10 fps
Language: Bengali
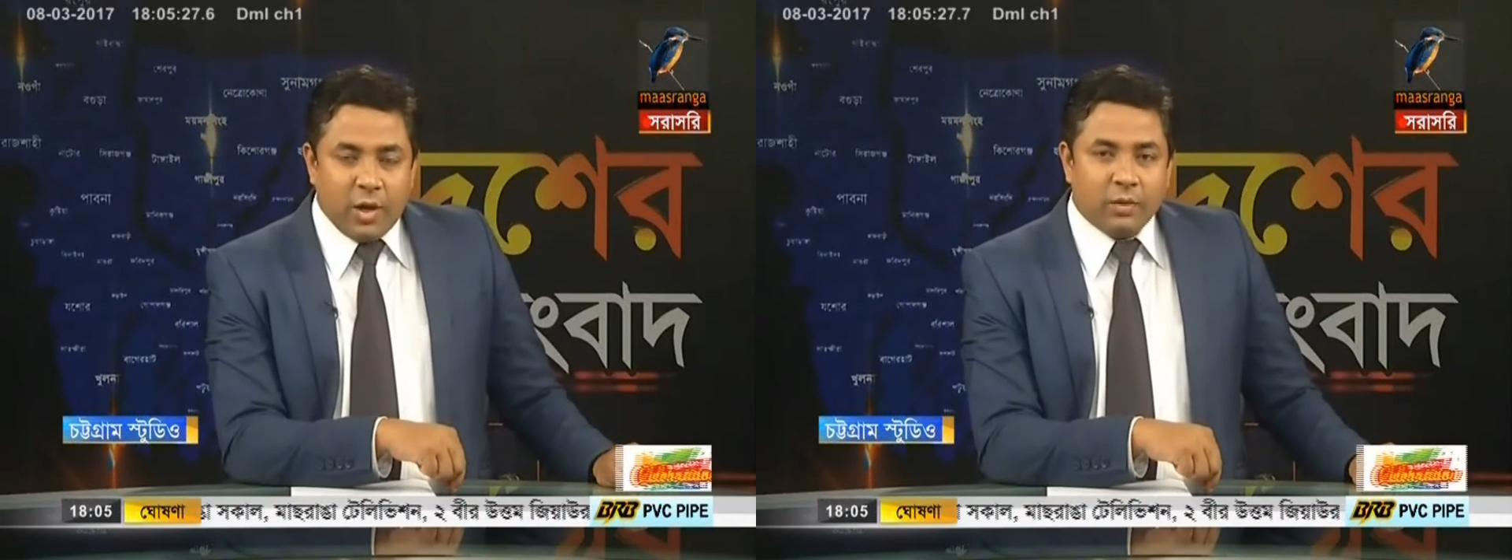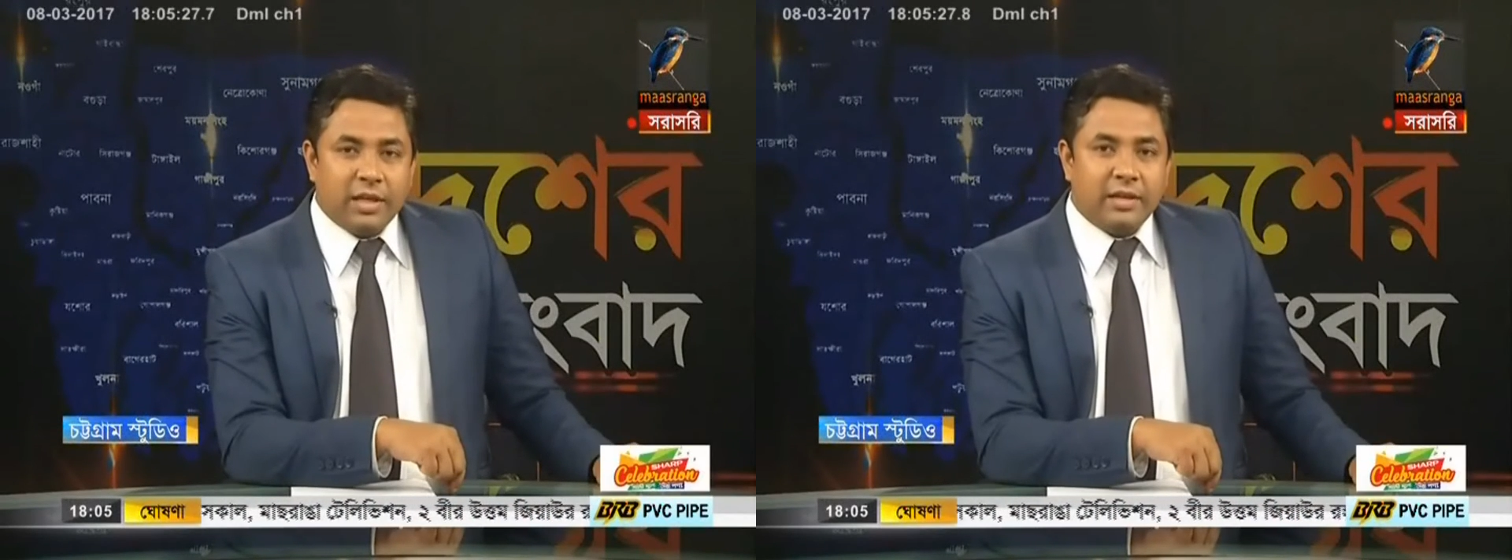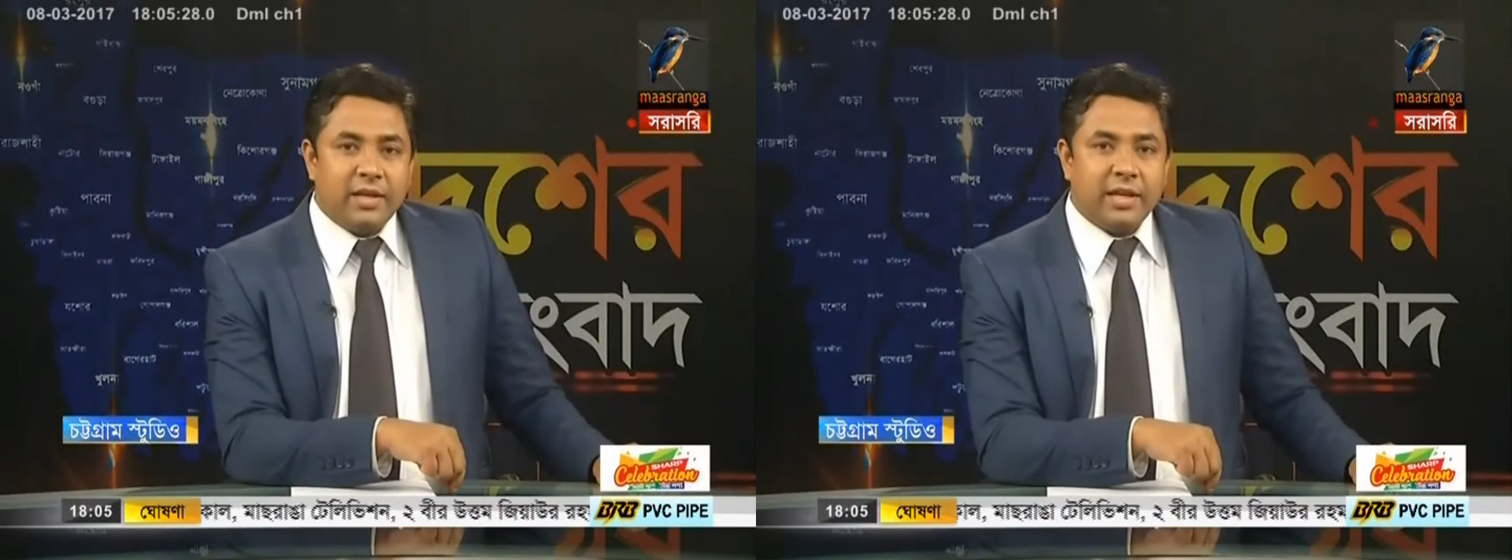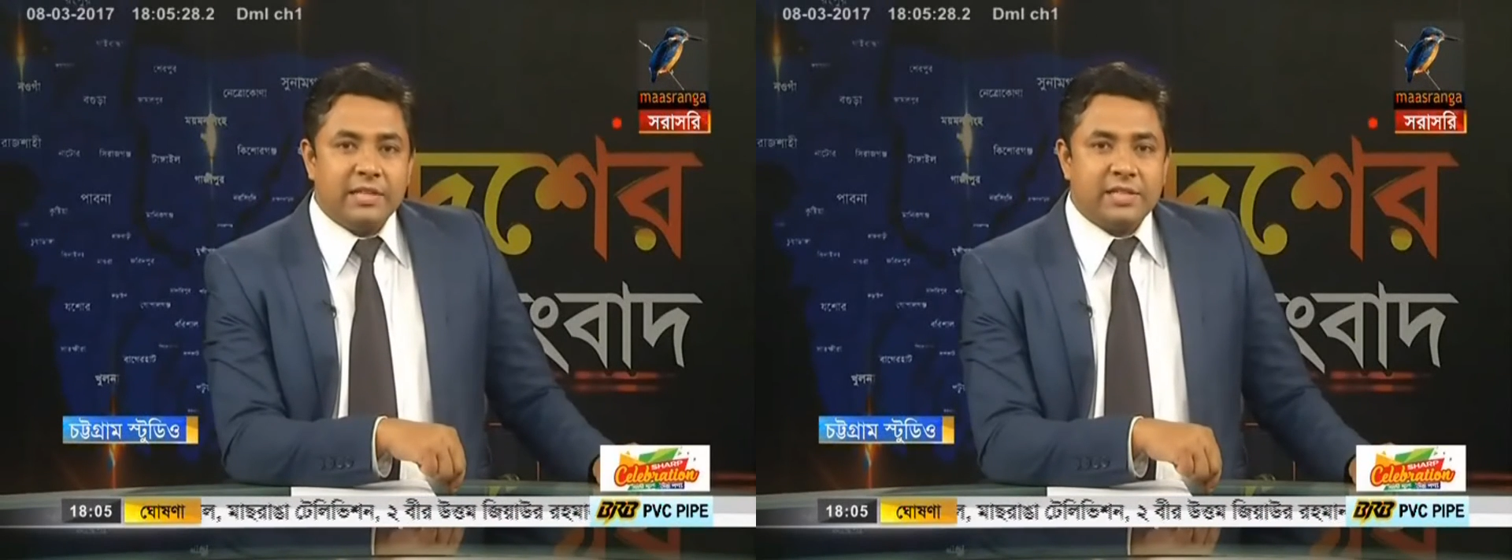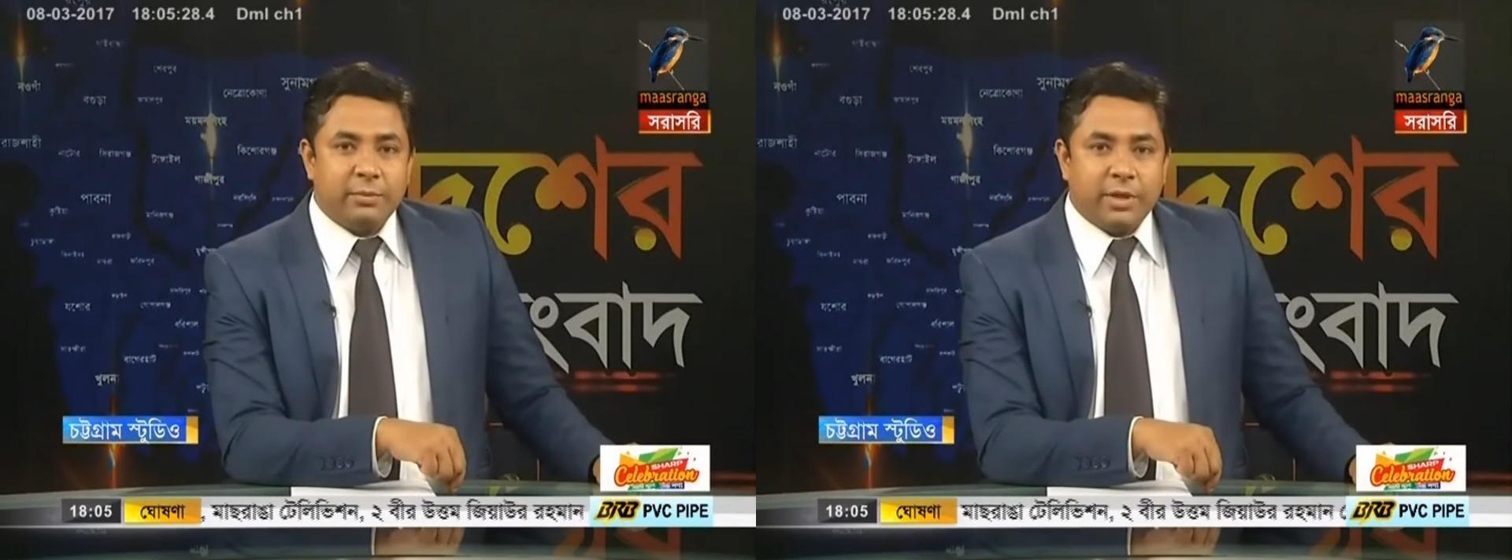অনলাইনেই
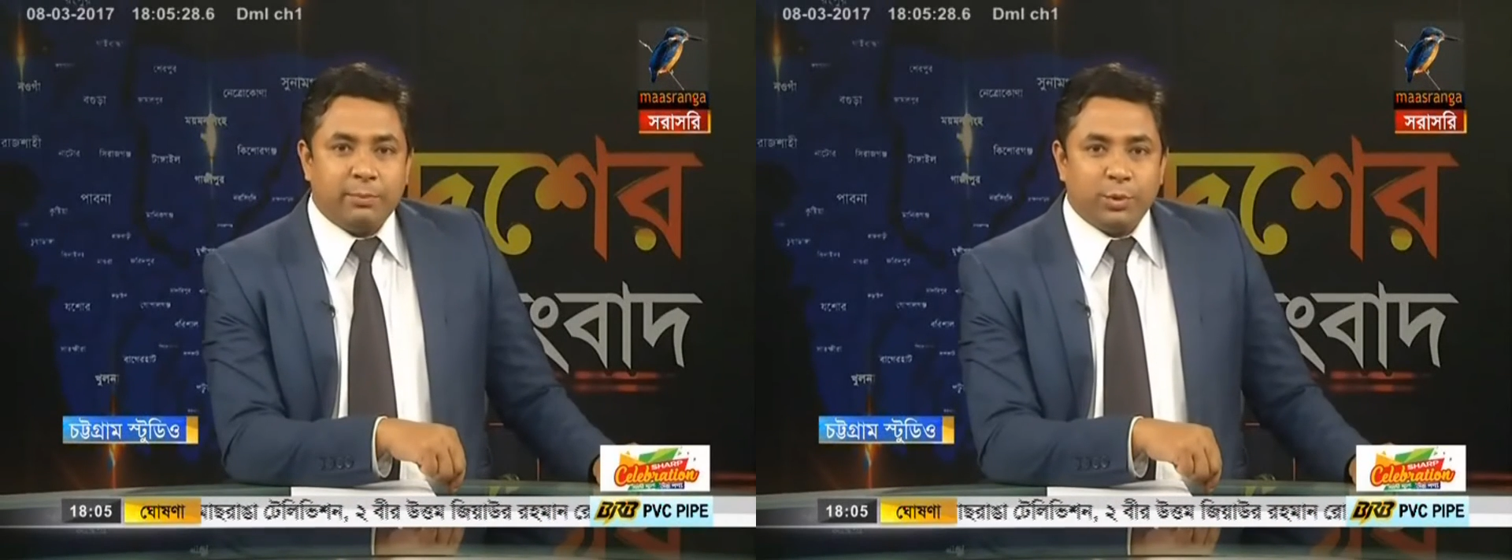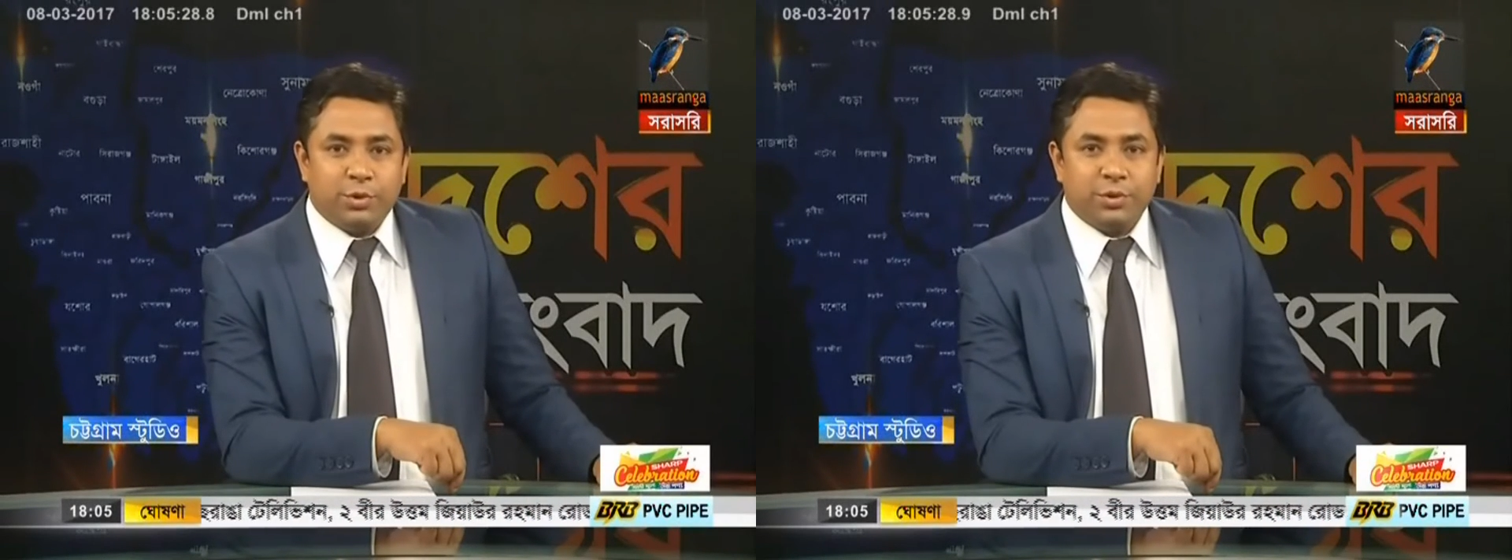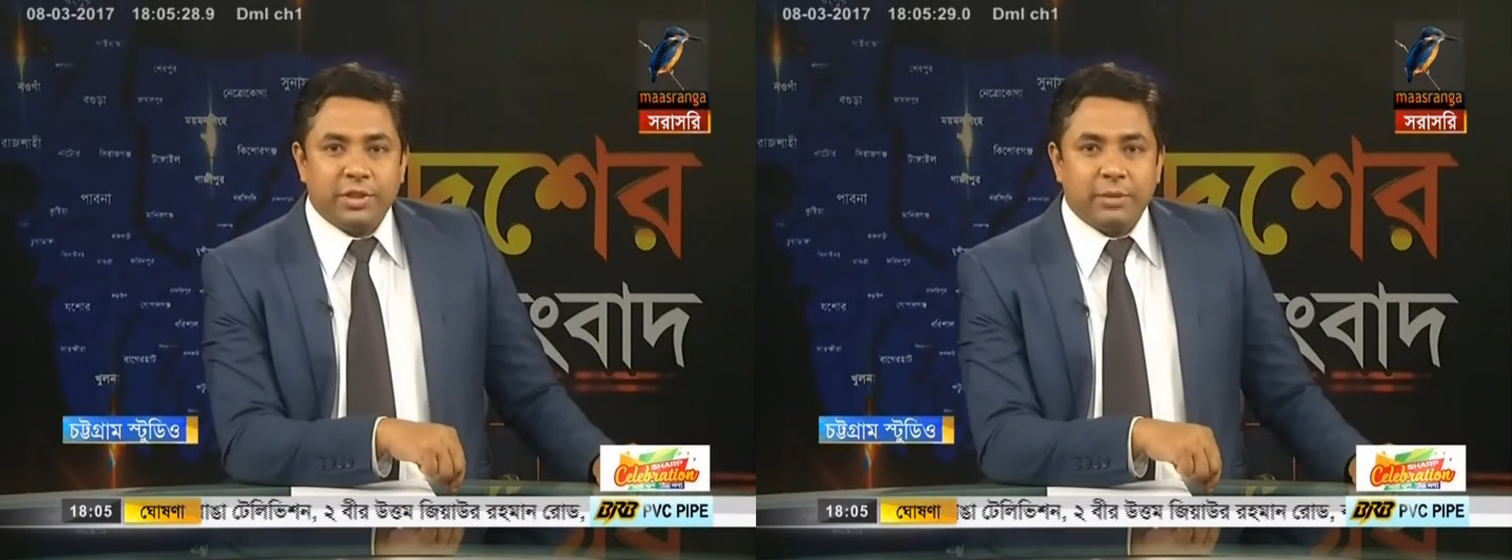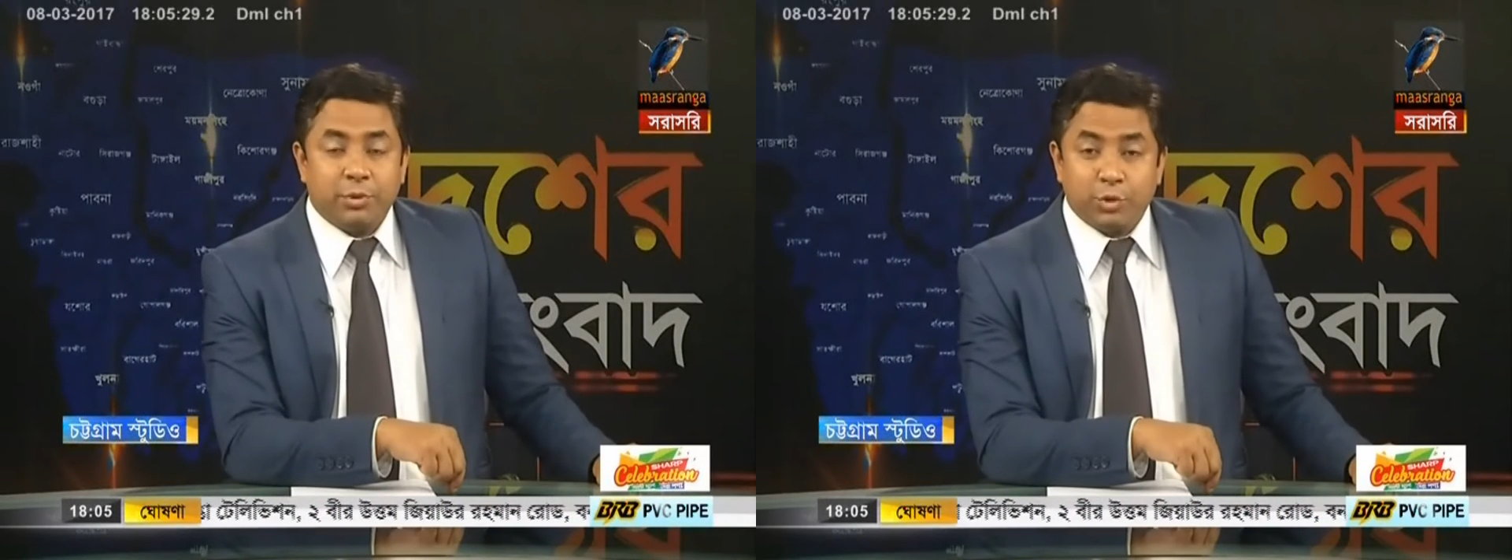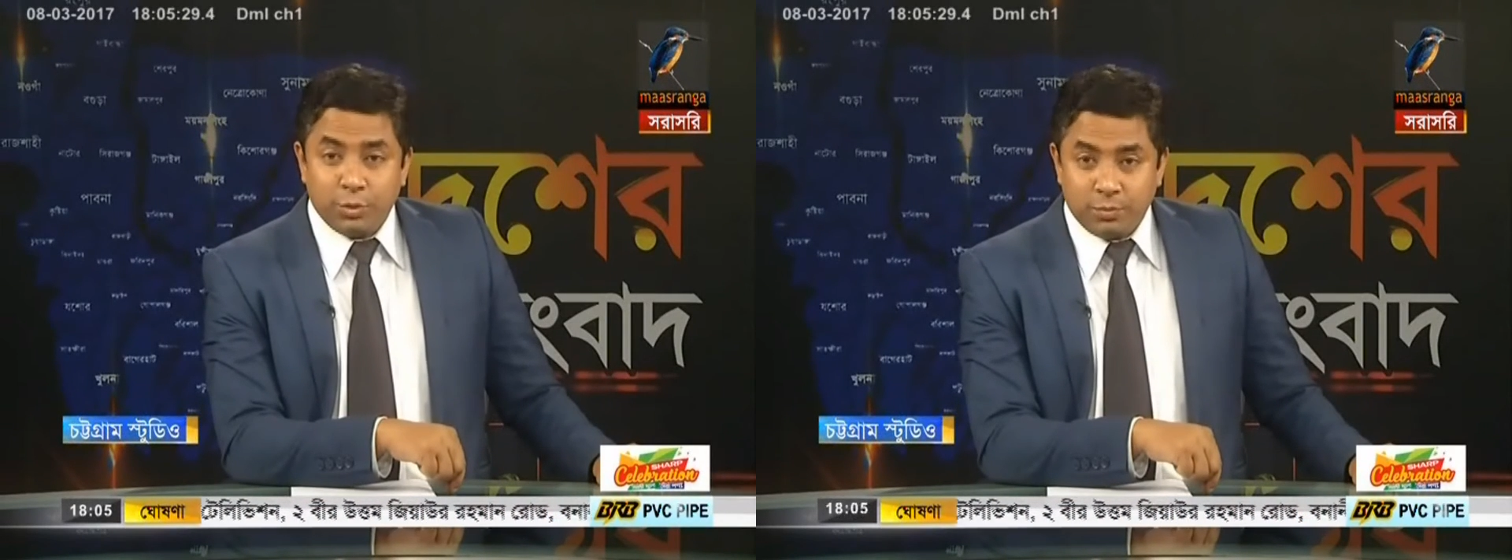এই সেবা পদ্ধতি
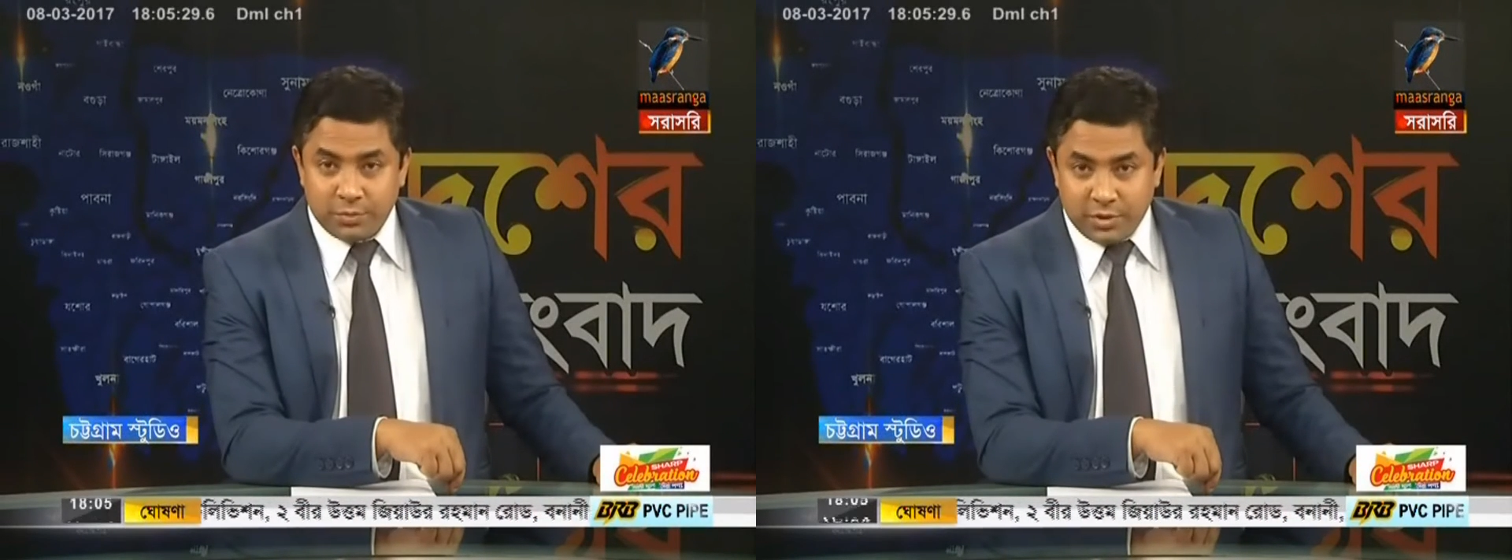প্রথম